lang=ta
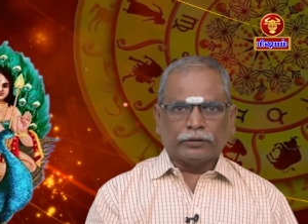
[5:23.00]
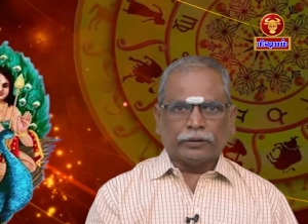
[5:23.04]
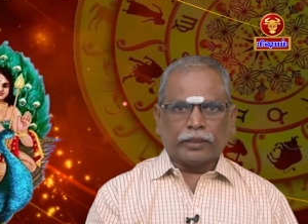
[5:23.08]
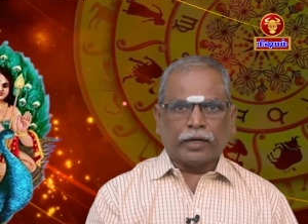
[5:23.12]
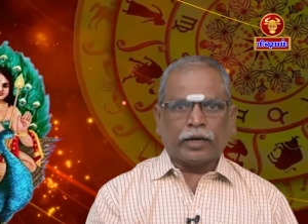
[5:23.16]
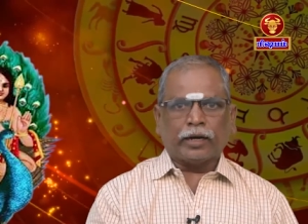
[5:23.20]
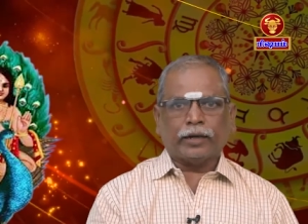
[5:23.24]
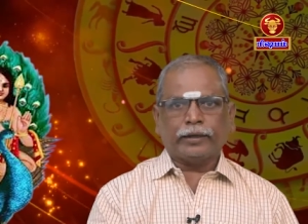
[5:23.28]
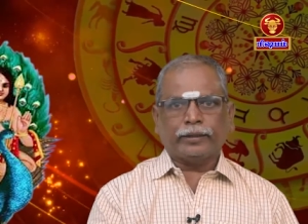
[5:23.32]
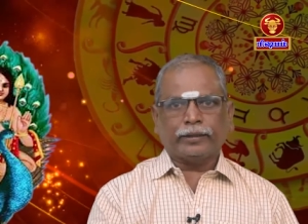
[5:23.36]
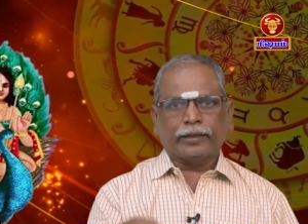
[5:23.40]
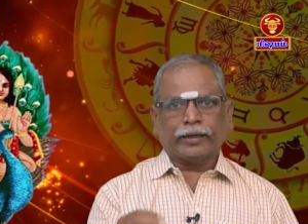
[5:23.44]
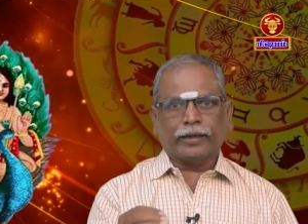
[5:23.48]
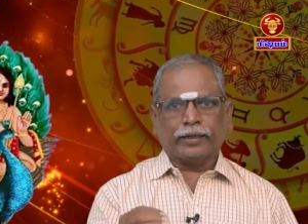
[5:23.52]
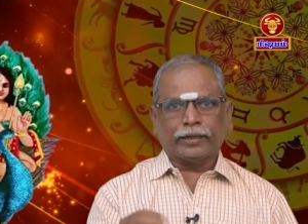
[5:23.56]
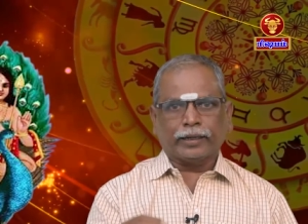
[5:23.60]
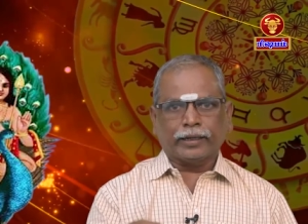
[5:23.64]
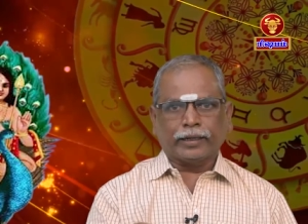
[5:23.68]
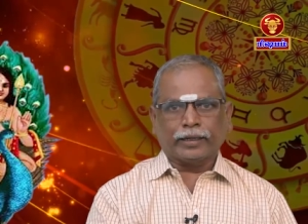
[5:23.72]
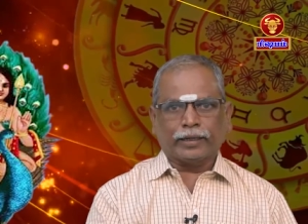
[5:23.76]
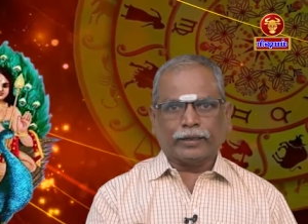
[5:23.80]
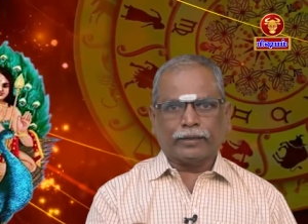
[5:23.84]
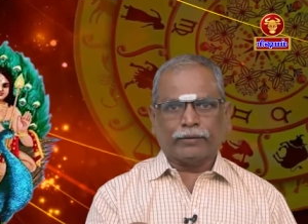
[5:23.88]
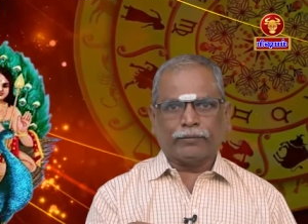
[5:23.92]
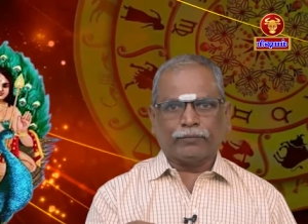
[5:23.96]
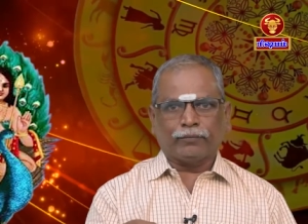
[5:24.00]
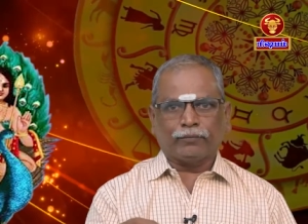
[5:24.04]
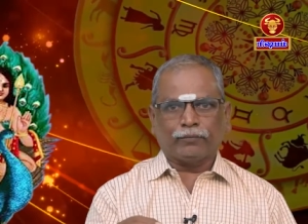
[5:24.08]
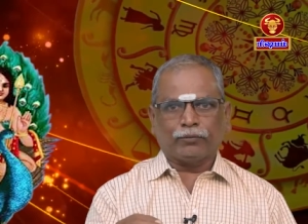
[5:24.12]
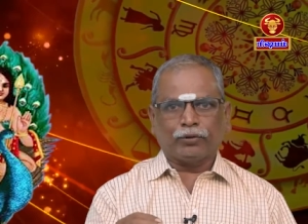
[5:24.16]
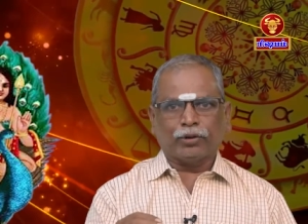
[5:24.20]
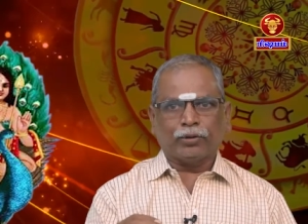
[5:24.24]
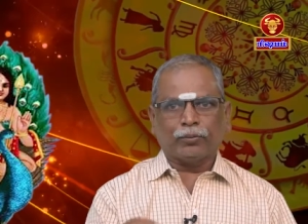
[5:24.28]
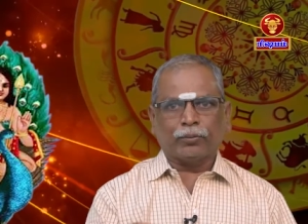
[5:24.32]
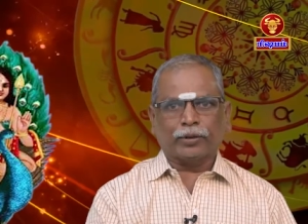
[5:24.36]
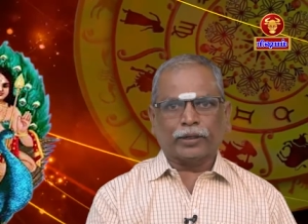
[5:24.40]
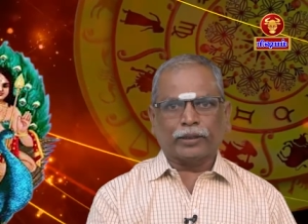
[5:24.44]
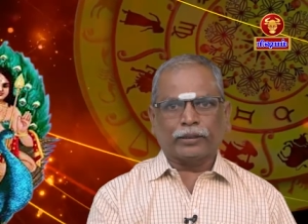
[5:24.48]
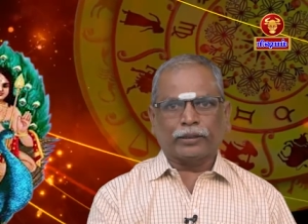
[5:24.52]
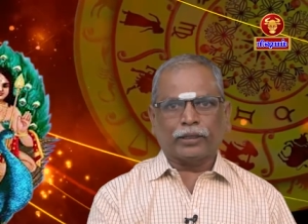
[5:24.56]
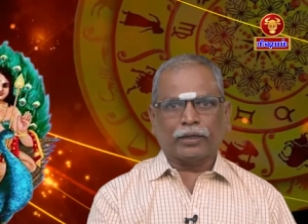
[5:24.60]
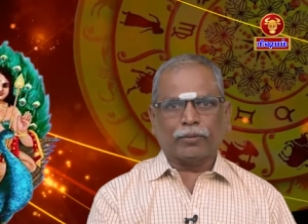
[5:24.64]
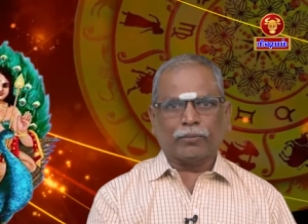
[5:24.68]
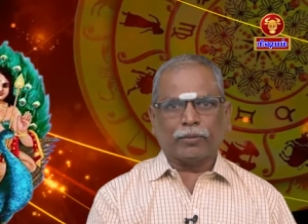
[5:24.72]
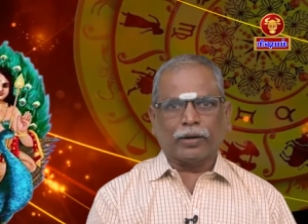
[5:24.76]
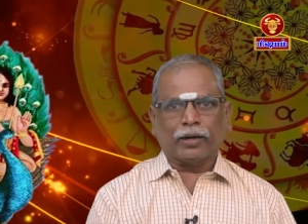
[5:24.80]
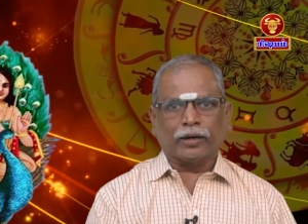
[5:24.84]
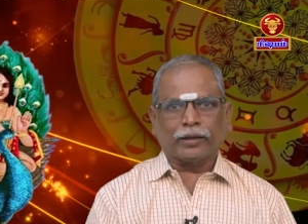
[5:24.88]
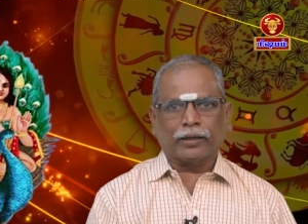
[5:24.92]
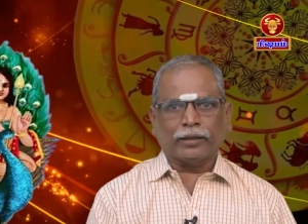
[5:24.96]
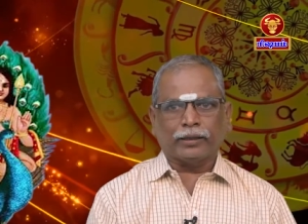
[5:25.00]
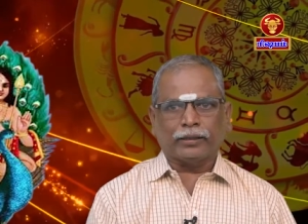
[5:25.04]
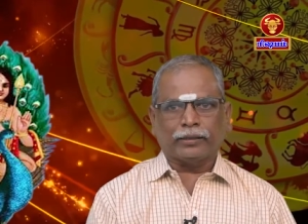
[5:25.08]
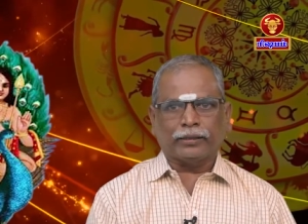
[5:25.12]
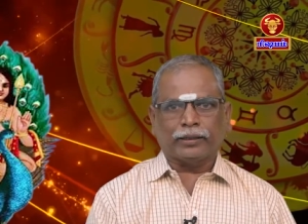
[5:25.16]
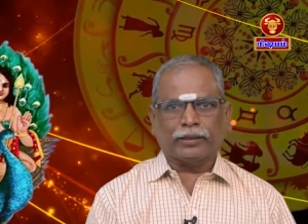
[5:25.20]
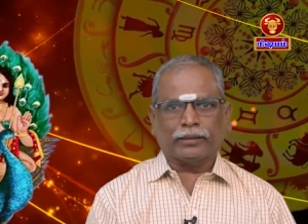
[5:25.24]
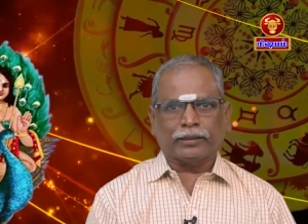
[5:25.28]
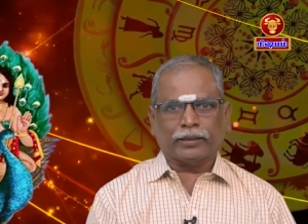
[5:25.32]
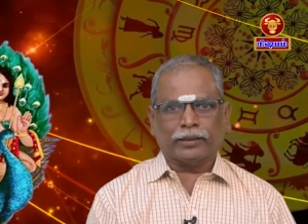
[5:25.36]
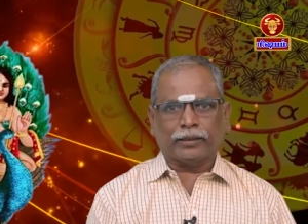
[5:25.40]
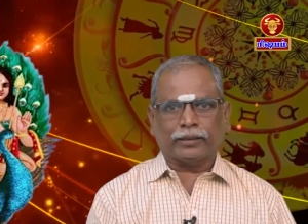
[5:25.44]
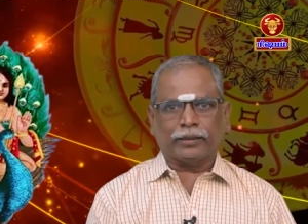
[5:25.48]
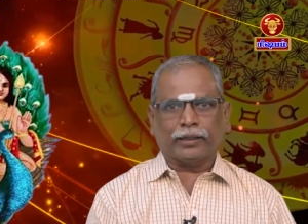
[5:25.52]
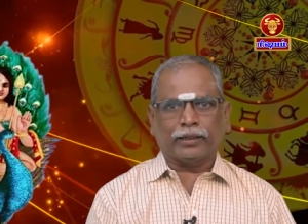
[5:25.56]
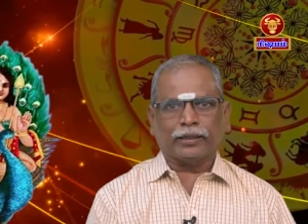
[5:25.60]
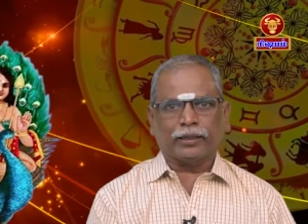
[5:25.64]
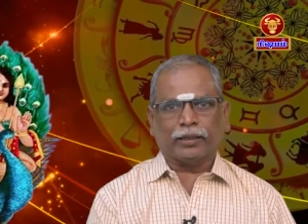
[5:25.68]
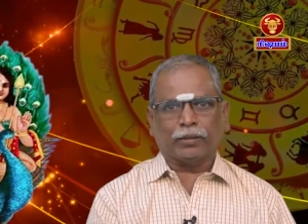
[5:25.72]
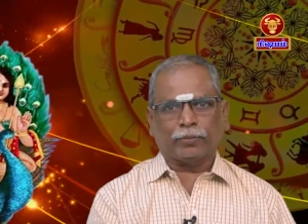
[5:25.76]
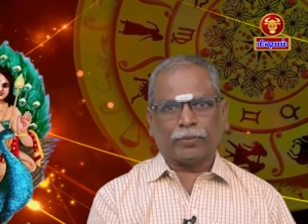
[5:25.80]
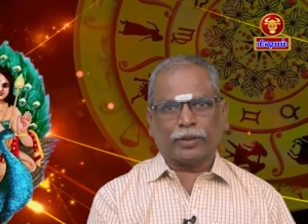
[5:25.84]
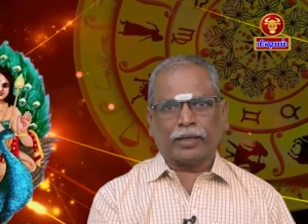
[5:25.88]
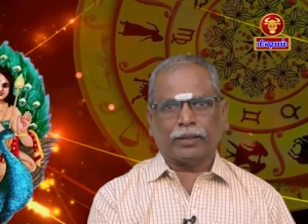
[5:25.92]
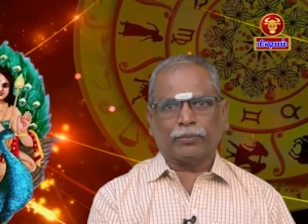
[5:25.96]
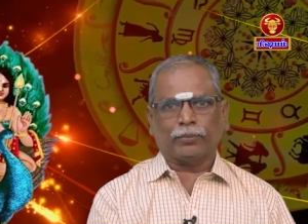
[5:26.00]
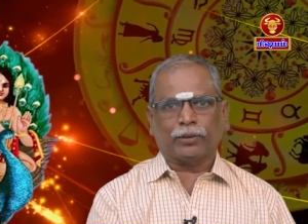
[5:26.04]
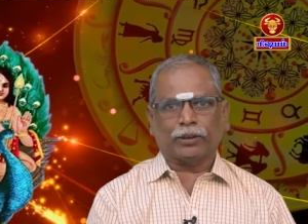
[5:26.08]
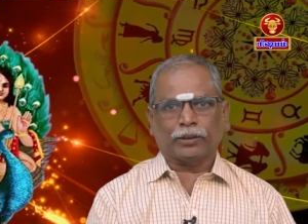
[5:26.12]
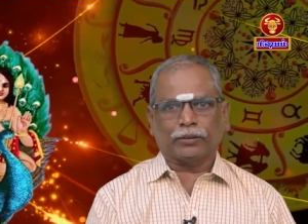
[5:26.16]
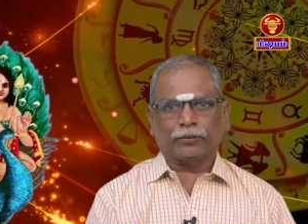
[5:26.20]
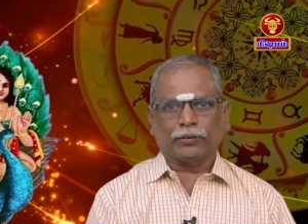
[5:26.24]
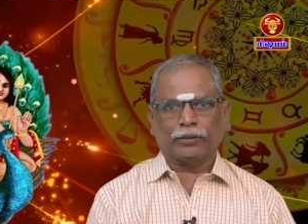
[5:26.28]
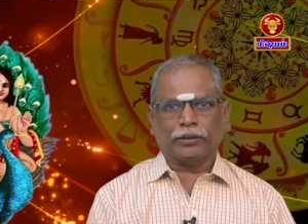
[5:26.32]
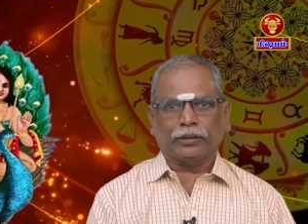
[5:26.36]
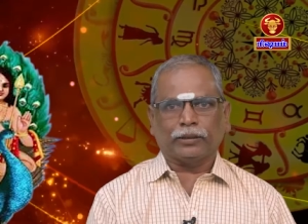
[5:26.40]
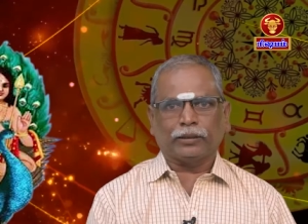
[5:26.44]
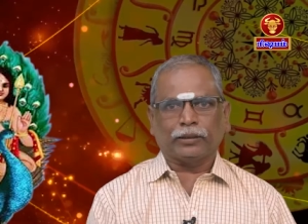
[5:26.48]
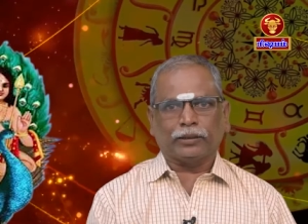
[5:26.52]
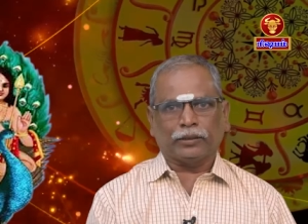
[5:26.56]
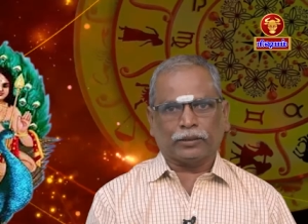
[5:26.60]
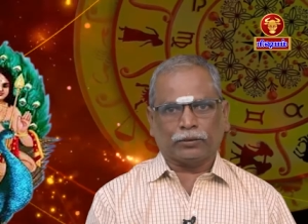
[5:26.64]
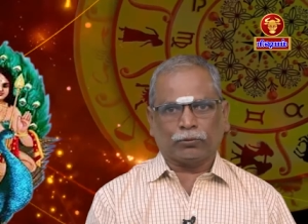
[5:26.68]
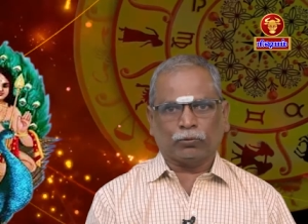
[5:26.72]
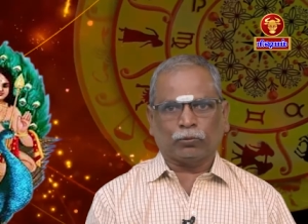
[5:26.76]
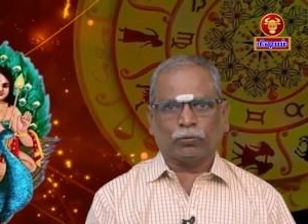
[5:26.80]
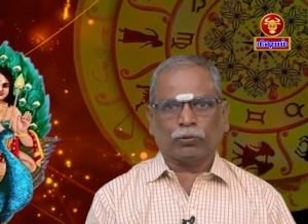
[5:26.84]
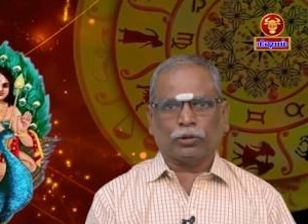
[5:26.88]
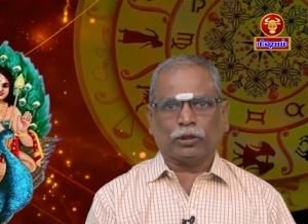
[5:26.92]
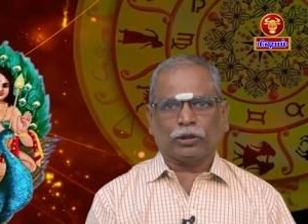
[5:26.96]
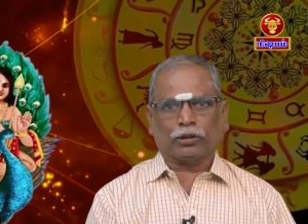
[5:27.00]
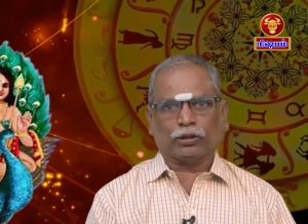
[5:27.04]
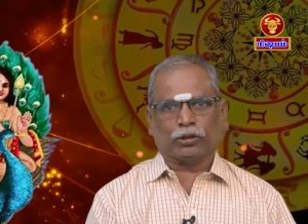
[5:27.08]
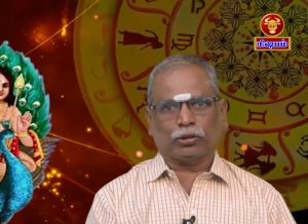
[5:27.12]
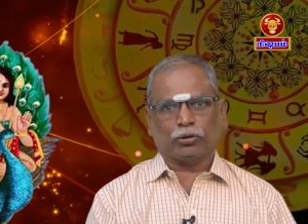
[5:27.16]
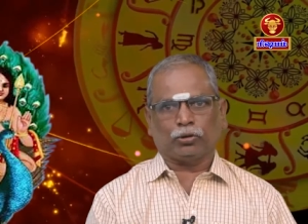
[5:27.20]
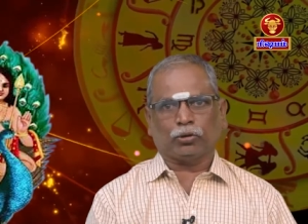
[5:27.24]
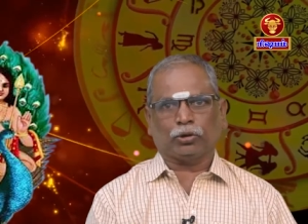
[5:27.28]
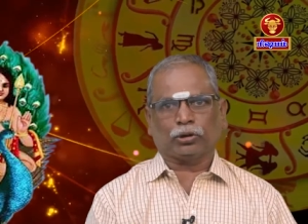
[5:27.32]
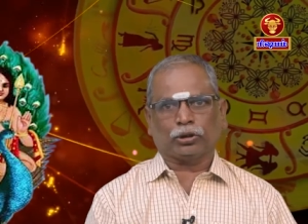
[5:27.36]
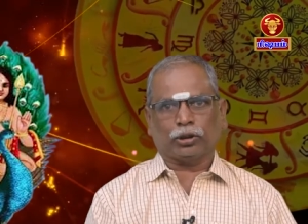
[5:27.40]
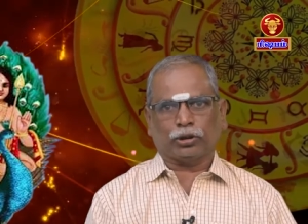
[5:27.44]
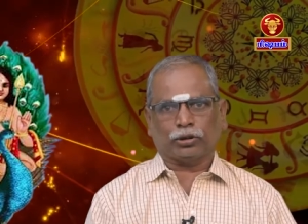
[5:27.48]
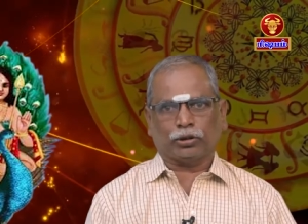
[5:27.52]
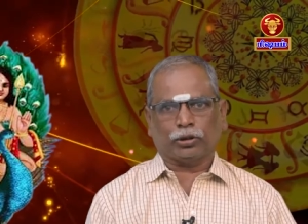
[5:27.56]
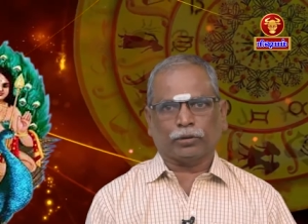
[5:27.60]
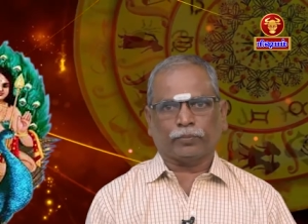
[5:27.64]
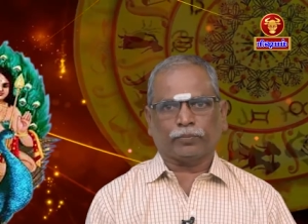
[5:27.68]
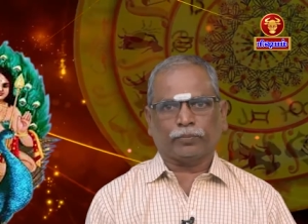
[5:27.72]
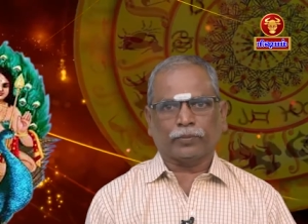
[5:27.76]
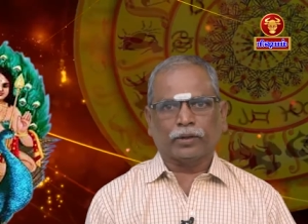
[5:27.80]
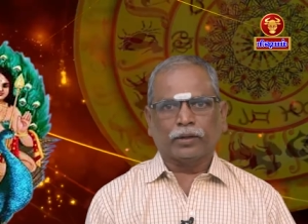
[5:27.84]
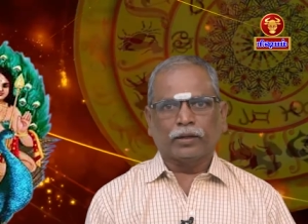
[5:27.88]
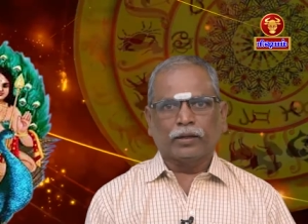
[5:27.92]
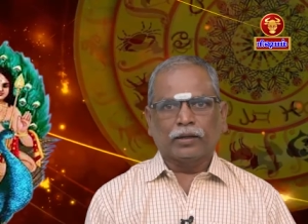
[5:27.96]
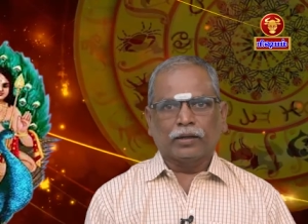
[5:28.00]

ஜாலியாக விடுமுறை தினமாக இன்றைய தினத்தை நீங்கள் பயன்படுத்துவது உங்களுக்கு யோகத்தை தரும்